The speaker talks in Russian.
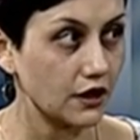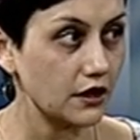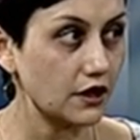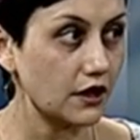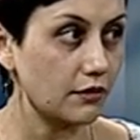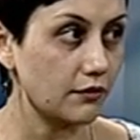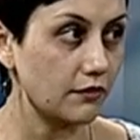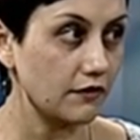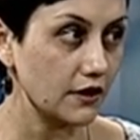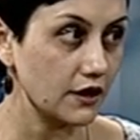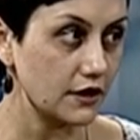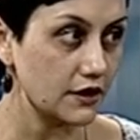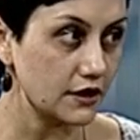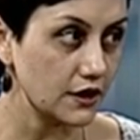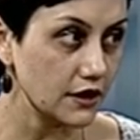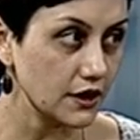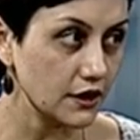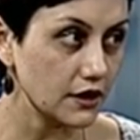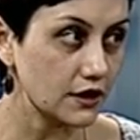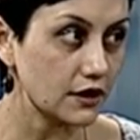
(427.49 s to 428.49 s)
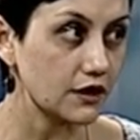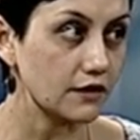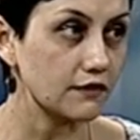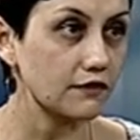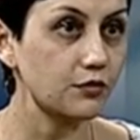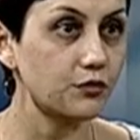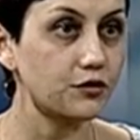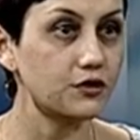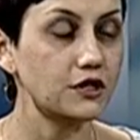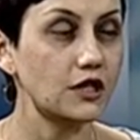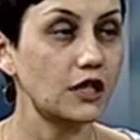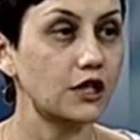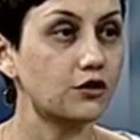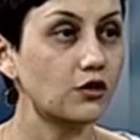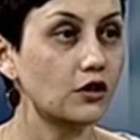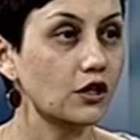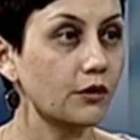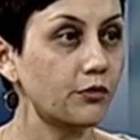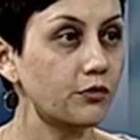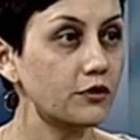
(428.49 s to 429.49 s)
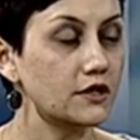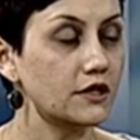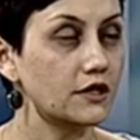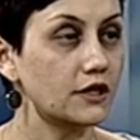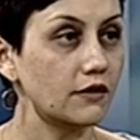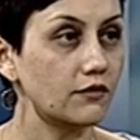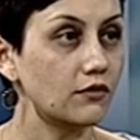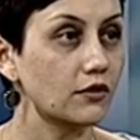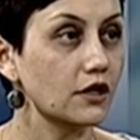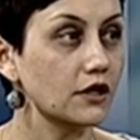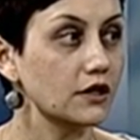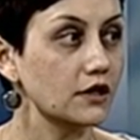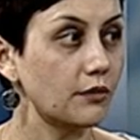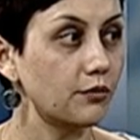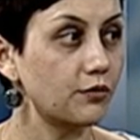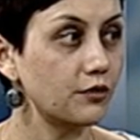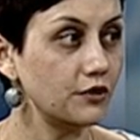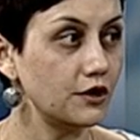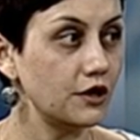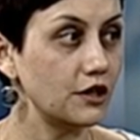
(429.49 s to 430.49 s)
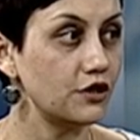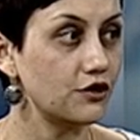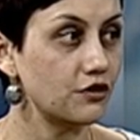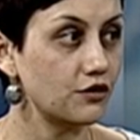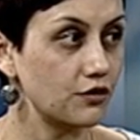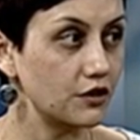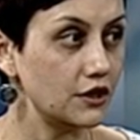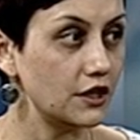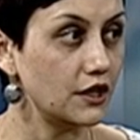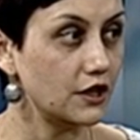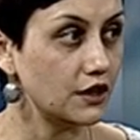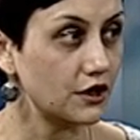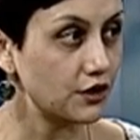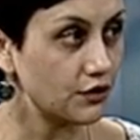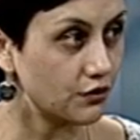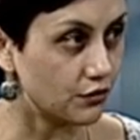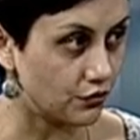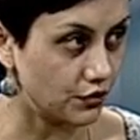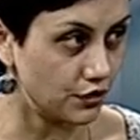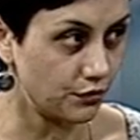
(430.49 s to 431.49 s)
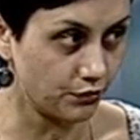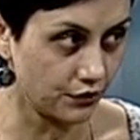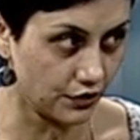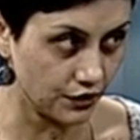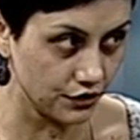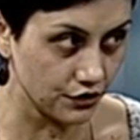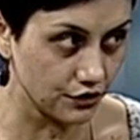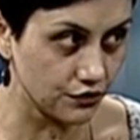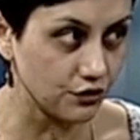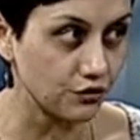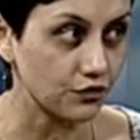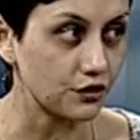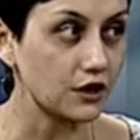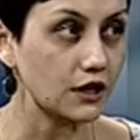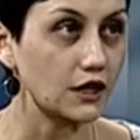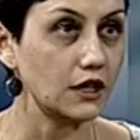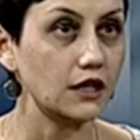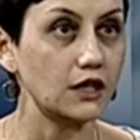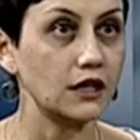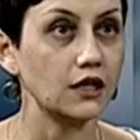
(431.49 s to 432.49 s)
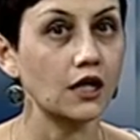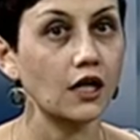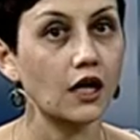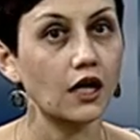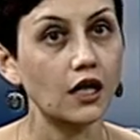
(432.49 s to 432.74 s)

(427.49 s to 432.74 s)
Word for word: требовали денег, и выпустили только после того, когда поняли, что денег никто не принесет, и